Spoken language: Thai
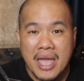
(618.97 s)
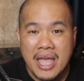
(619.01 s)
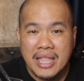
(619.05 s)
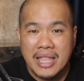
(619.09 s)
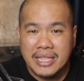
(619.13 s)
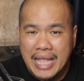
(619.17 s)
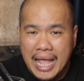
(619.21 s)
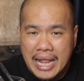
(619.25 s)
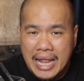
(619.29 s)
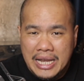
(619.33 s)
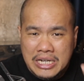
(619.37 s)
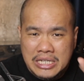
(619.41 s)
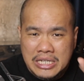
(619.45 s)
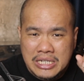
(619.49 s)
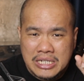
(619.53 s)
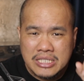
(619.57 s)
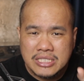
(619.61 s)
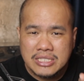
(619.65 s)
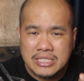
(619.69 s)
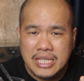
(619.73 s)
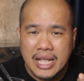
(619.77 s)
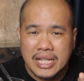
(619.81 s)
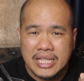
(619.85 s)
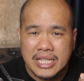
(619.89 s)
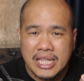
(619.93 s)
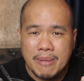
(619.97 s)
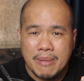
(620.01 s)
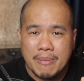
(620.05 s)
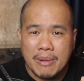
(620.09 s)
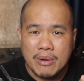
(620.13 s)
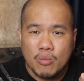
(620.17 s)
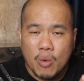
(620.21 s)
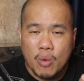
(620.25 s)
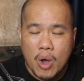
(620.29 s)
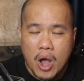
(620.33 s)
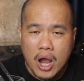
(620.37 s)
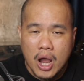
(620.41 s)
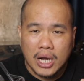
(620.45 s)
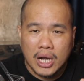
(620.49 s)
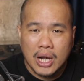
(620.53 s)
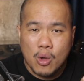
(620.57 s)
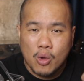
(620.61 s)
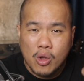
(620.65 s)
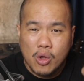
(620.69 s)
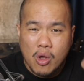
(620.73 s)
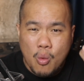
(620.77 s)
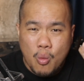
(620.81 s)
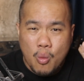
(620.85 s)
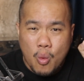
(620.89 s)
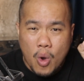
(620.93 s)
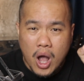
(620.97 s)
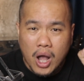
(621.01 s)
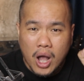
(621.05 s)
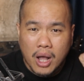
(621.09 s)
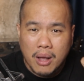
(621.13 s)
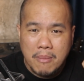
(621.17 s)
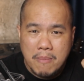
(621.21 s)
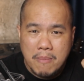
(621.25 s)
แต่หนึ่งสิ่งที่มันเวิร์กแล้วก็เวิร์ก